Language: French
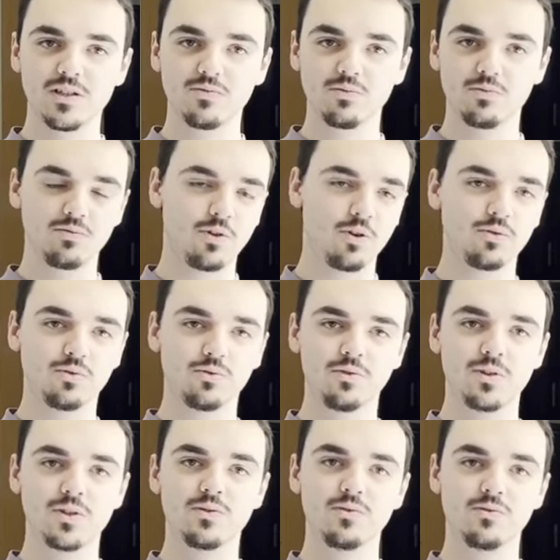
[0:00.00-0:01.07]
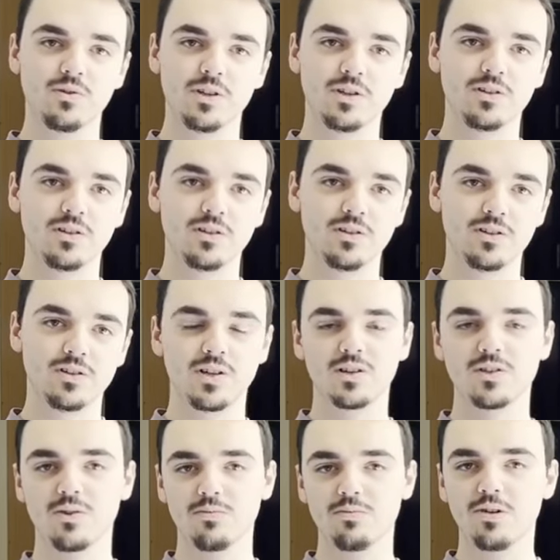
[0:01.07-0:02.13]
vous pouvez retrouver, si vous voulez, des
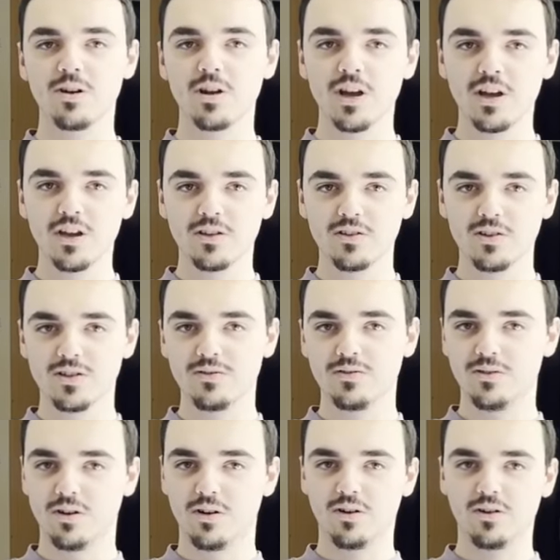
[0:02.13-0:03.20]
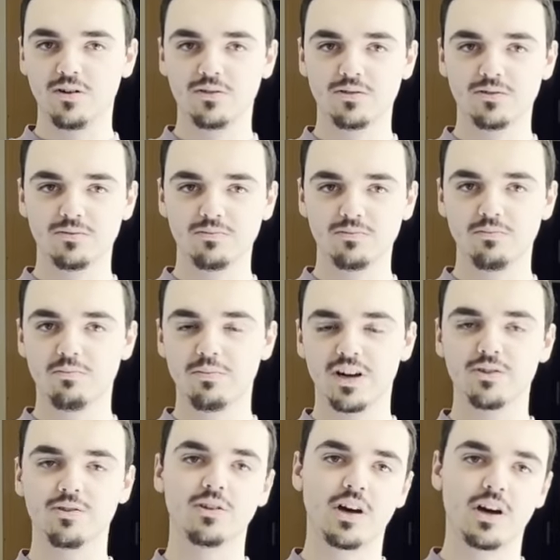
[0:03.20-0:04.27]
exemples des différents
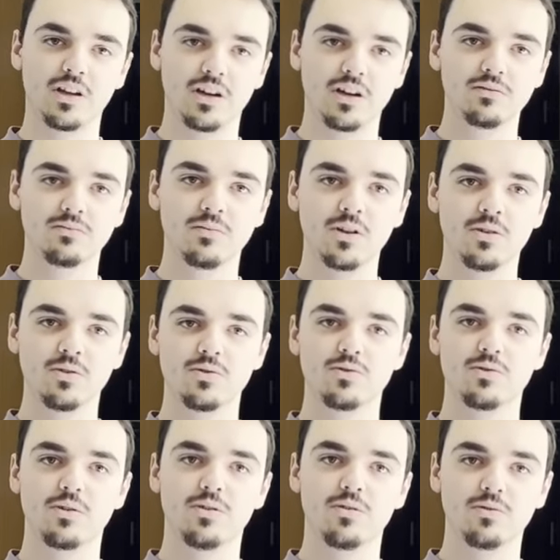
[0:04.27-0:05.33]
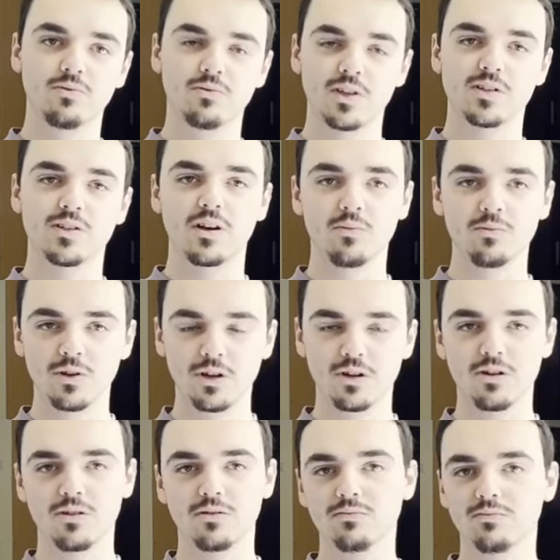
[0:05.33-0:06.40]
partenariats sur le compte Instagram de l'école.